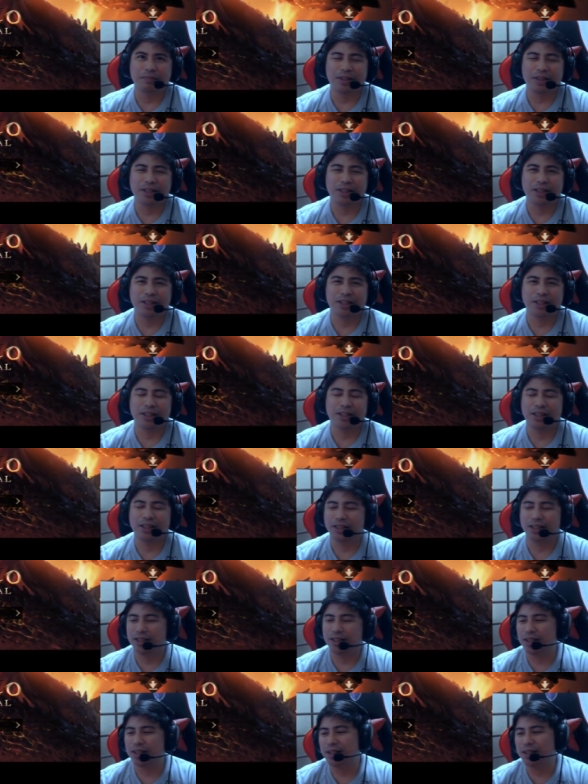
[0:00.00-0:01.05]
mga,
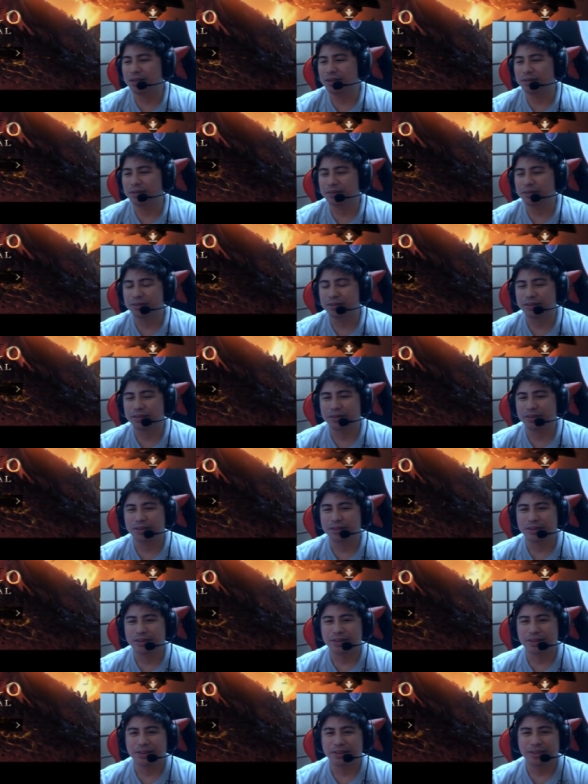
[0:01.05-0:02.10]
ano,
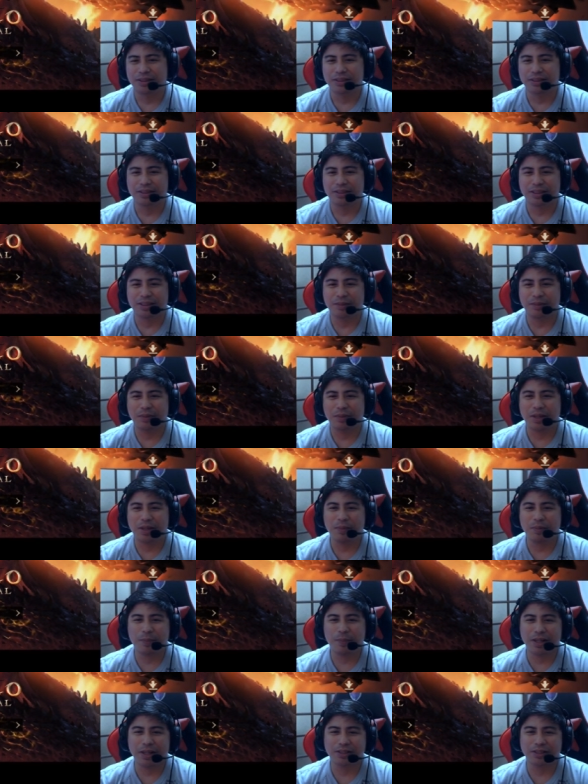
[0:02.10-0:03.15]
ng mga iba
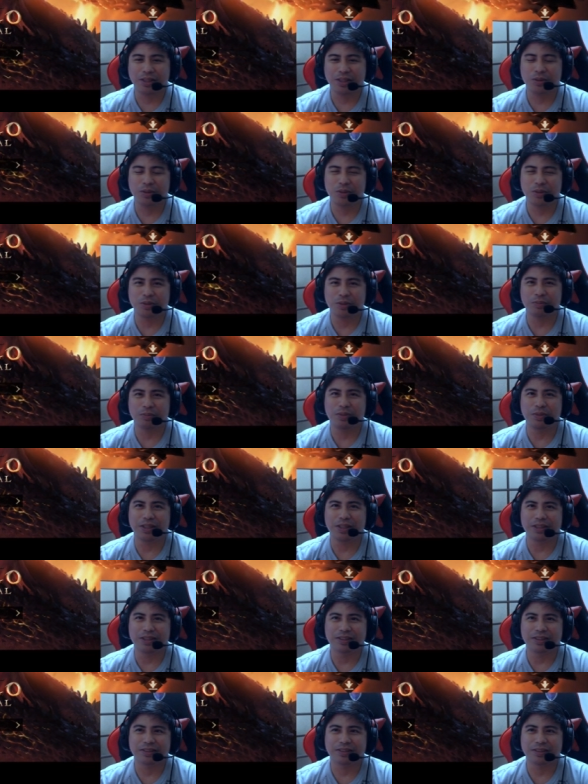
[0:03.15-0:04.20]
pa sa YouTube, yan.
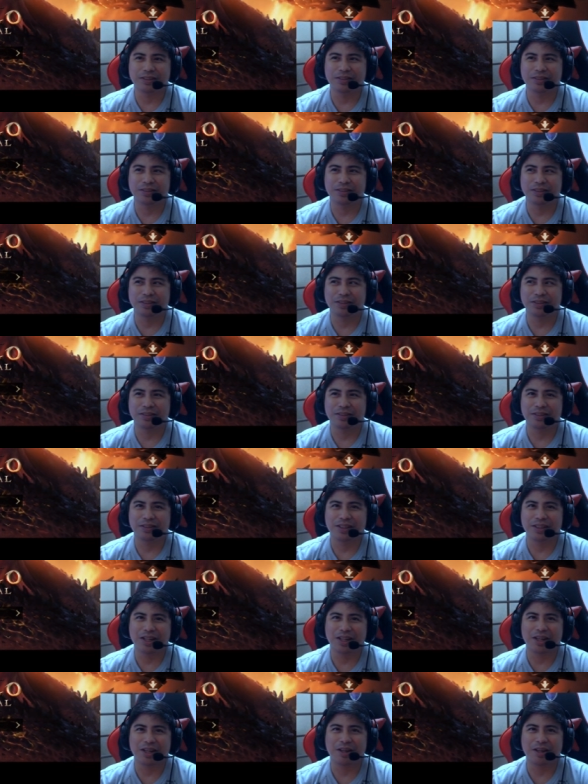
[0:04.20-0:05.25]
So,
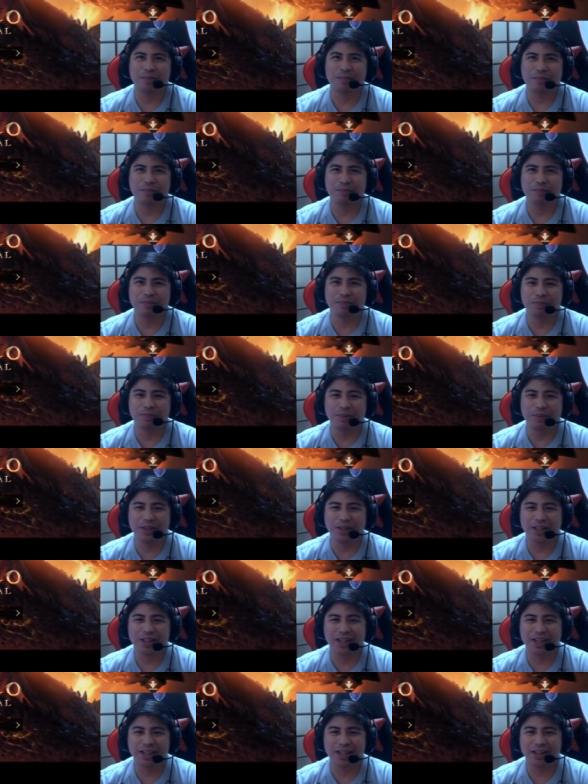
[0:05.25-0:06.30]
um,
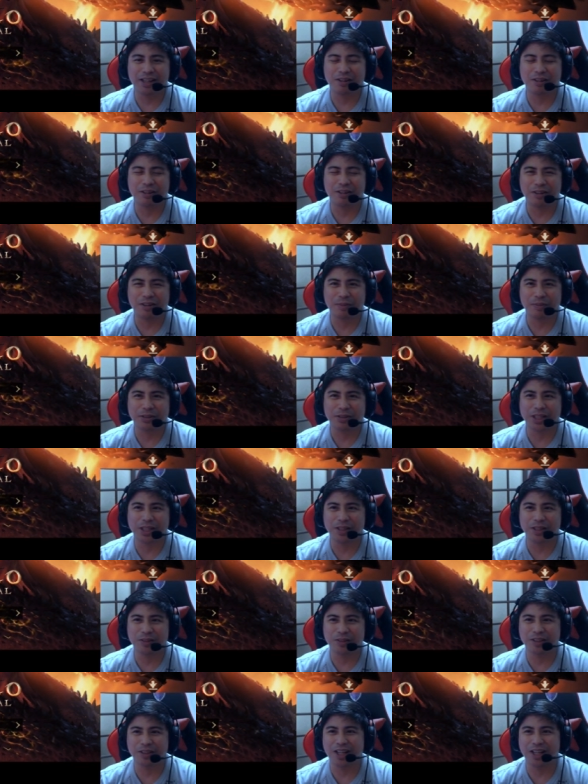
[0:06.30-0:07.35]
bira lang ako
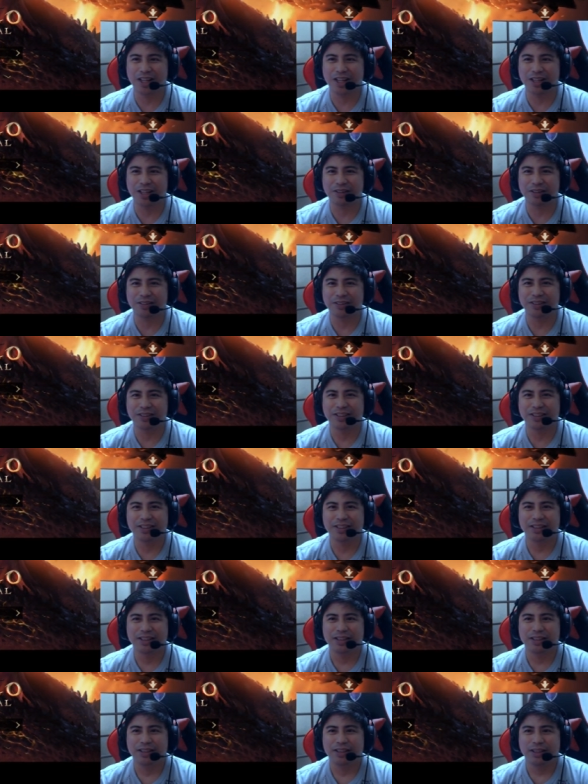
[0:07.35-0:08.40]
masyadong lalaro.
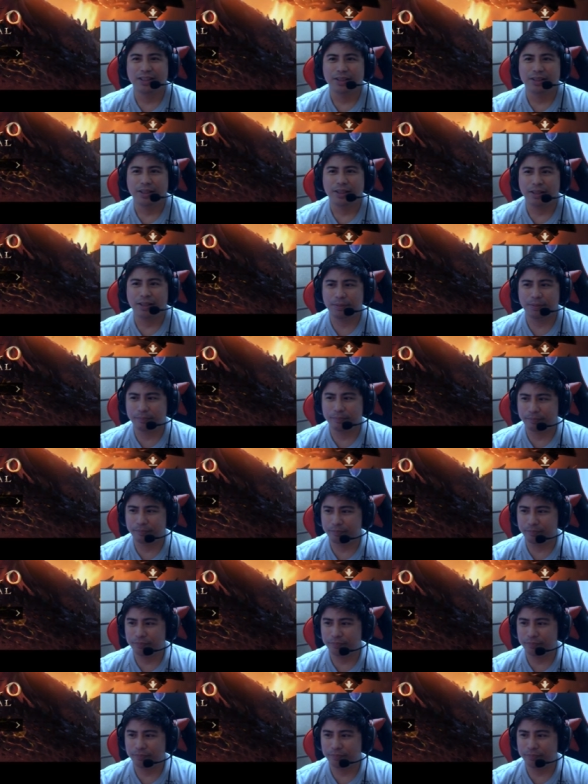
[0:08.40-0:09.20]
Um,